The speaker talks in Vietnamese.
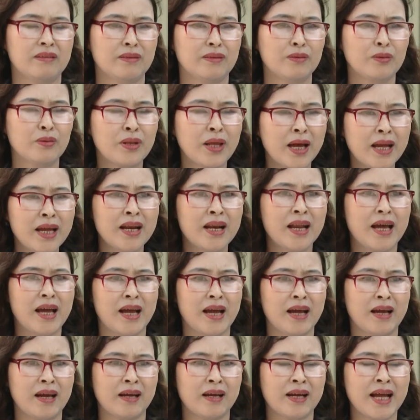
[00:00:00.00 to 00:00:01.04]
tôi thấy
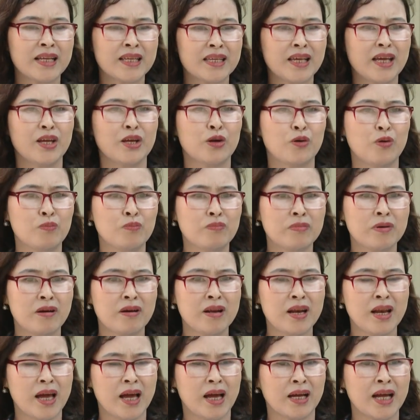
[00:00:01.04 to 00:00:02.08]
là các chị cũng
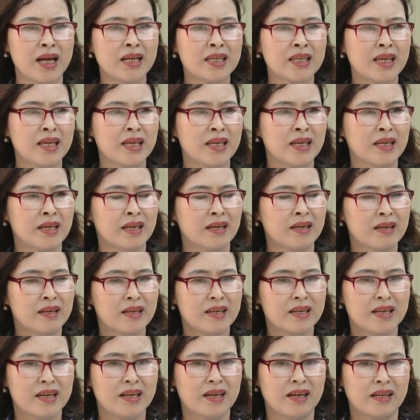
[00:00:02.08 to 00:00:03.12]
nói là các chị
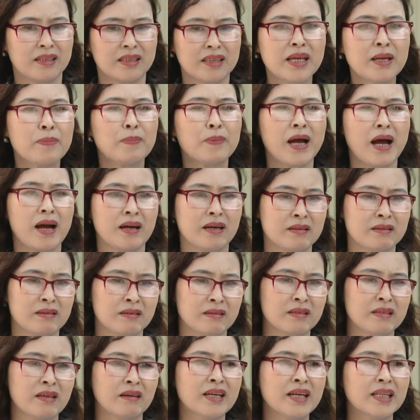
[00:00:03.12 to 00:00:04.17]
tiếp cận
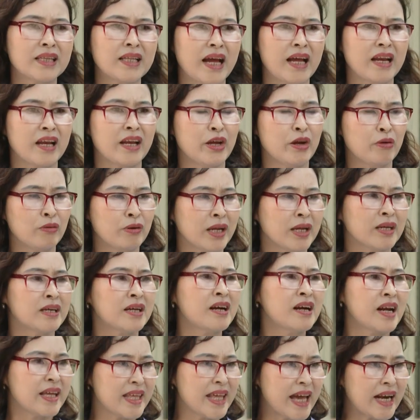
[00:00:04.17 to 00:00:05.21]
được những cái tài liệu này
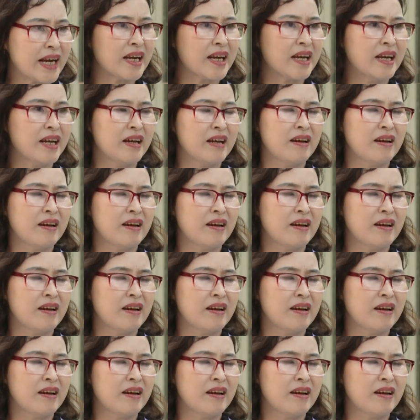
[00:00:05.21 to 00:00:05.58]
rất là nhanh.